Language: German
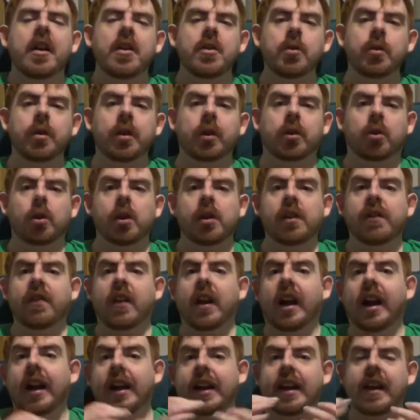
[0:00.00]
Nun ist die
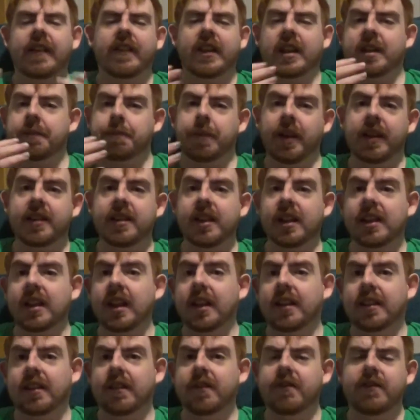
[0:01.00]
Frage, ja, was passiert
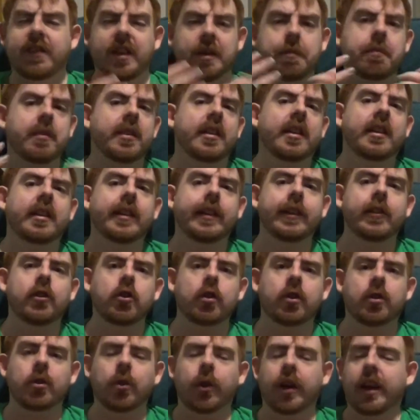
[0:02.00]
jetzt? Wird Masakichi
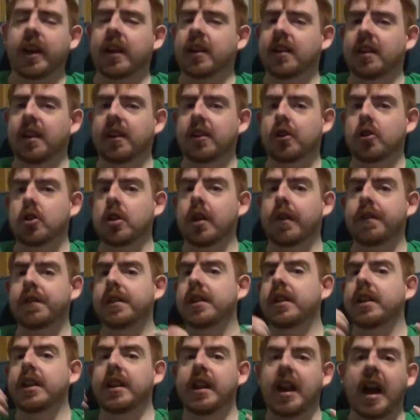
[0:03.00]
es noch rechtzeitig
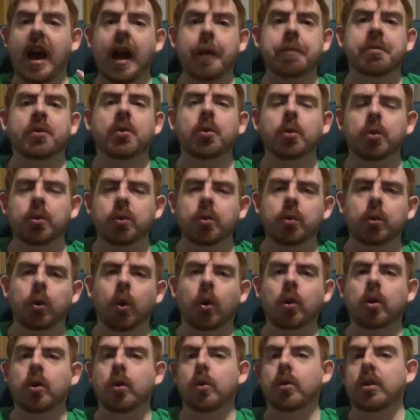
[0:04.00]
schaffen, den Abzug zu
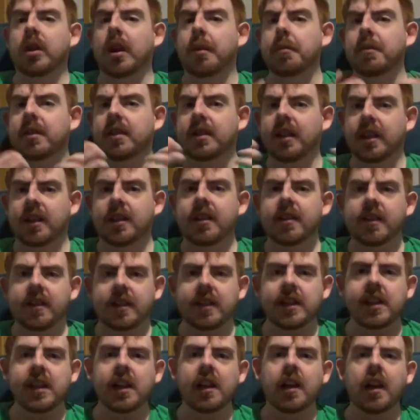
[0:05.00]
drücken und damit sein
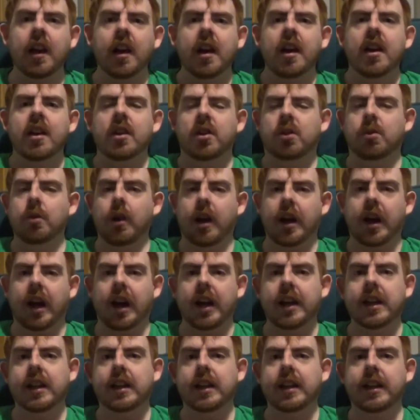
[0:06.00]
Ziel zu
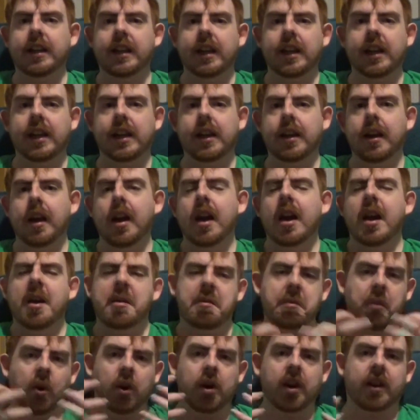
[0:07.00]
erreichen, den
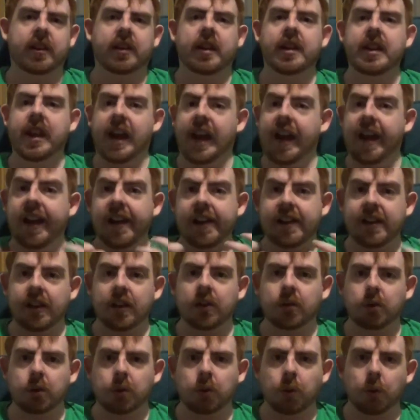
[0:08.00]
Mörder seiner Eltern
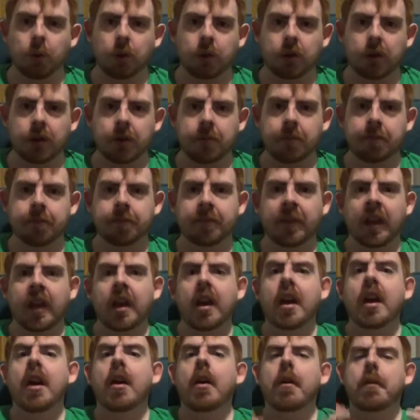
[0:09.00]
zu töten?
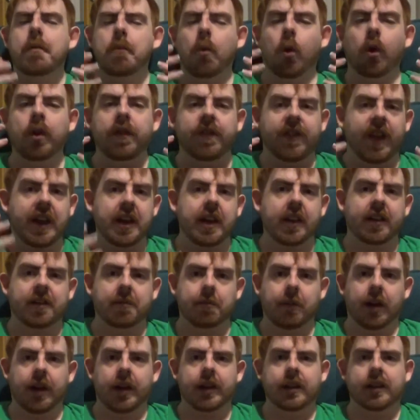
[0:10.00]
Und wenn er es
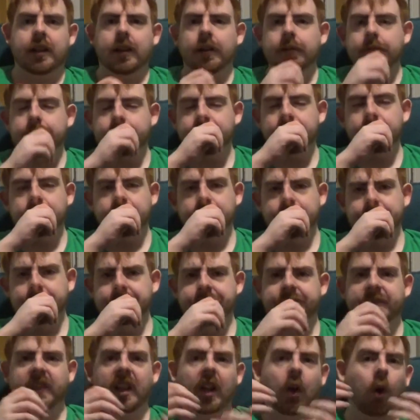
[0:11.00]
macht,
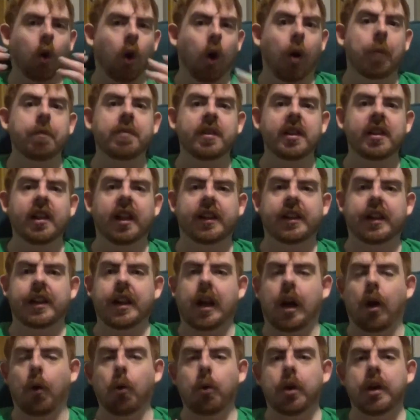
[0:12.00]
kommt dieser dann
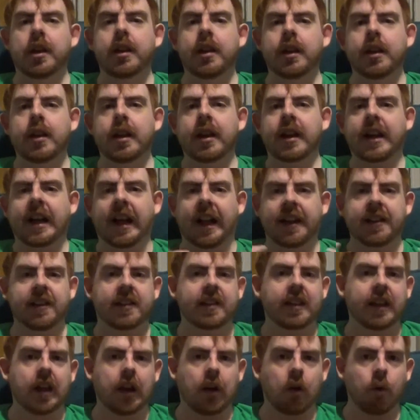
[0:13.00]
auch in den
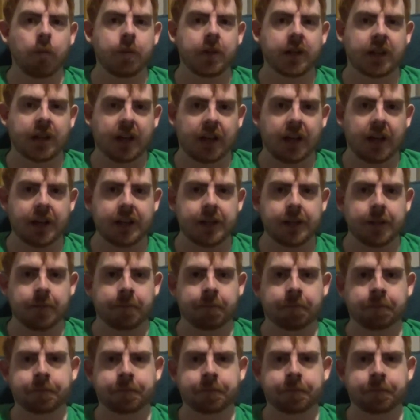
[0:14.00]
Ganzraum mit rein?